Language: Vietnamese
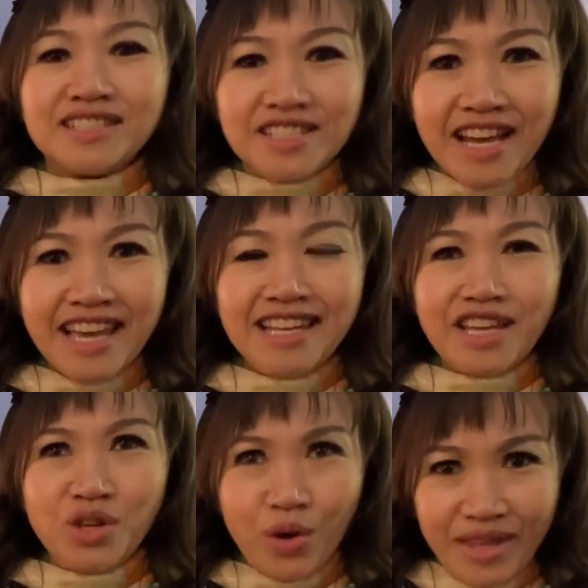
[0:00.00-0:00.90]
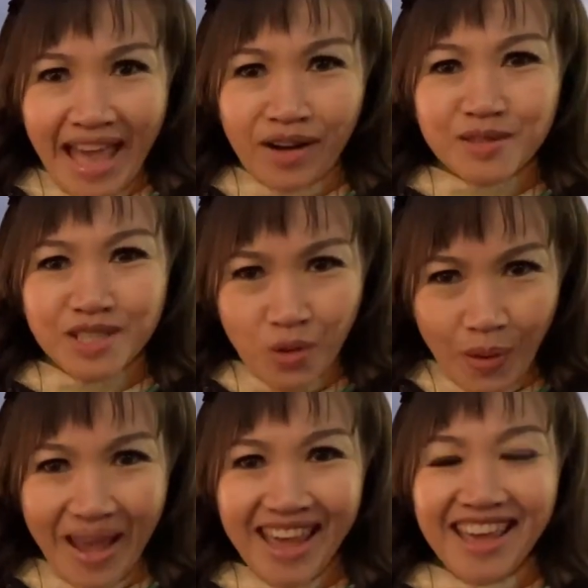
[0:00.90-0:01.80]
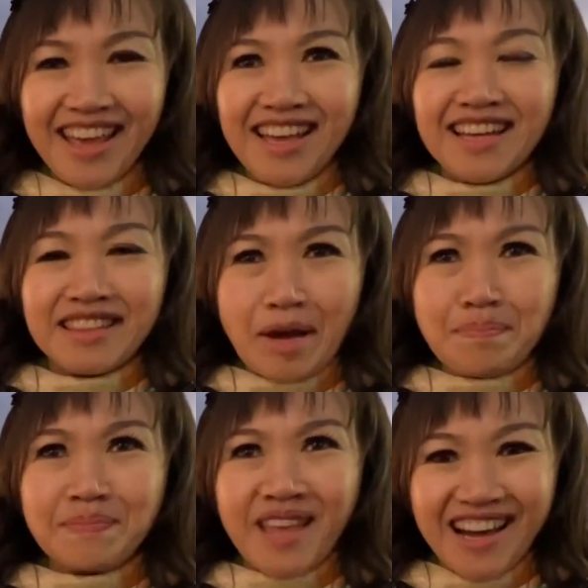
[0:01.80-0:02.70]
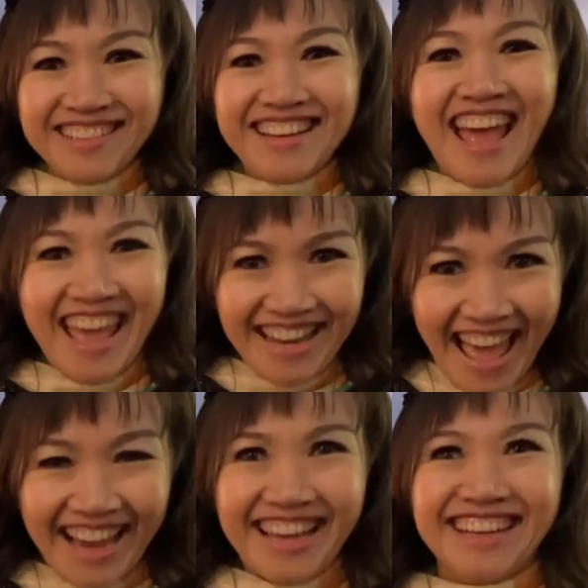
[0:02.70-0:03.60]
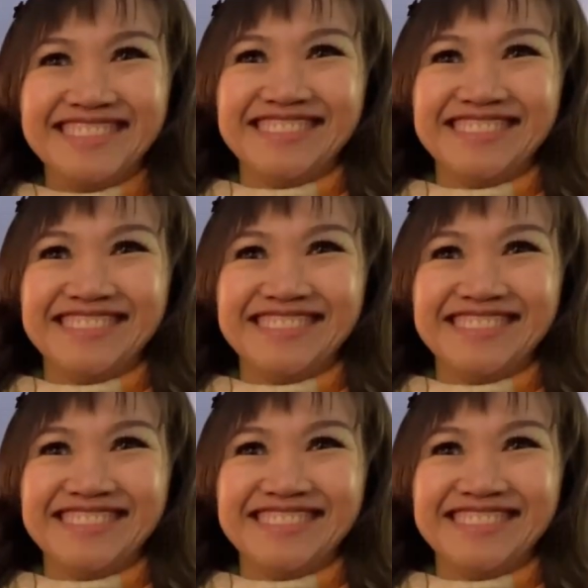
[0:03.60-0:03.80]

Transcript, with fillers: trước hết là dồi dào sức khỏe tâm thân an lạc ạ à.